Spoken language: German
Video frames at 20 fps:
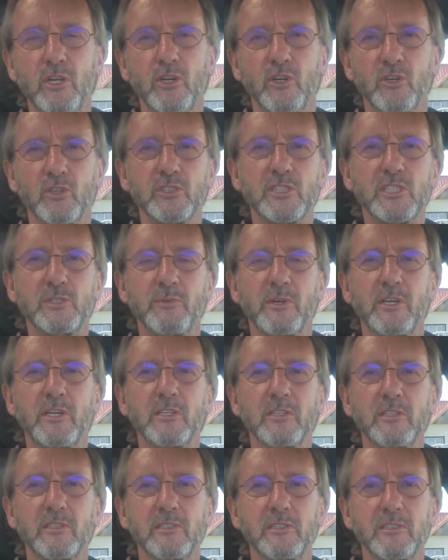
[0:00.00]
Und
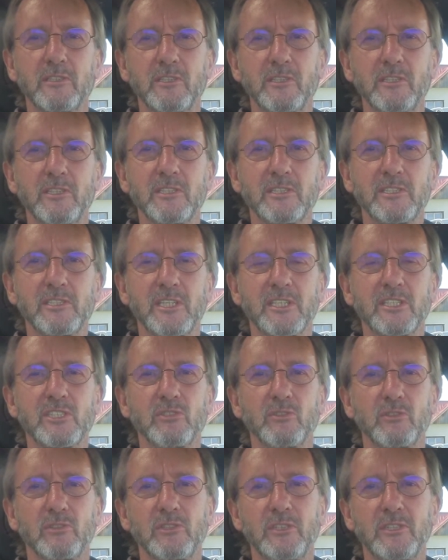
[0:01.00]
zwar äh, ist das
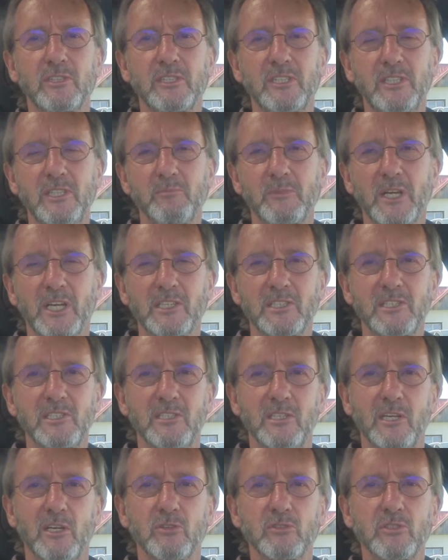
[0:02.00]
neue
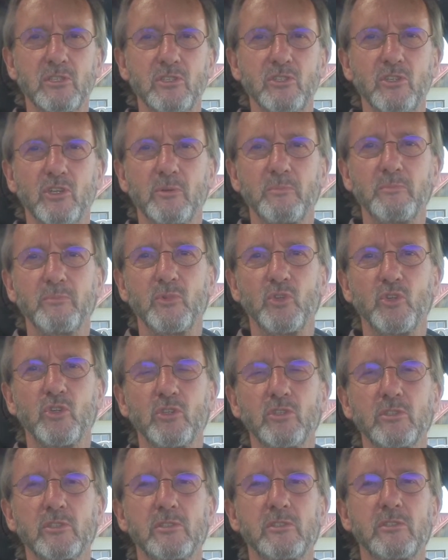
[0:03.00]
T-Magazin rausgekommen
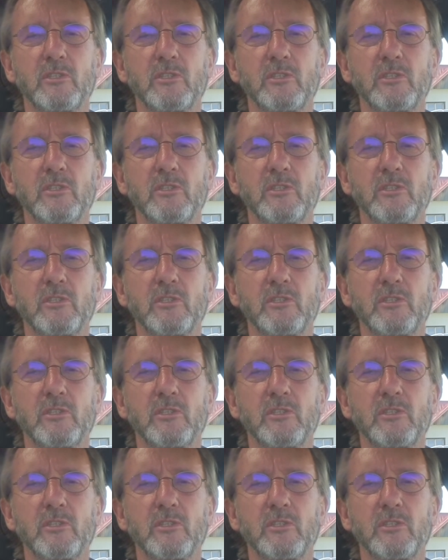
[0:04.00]
und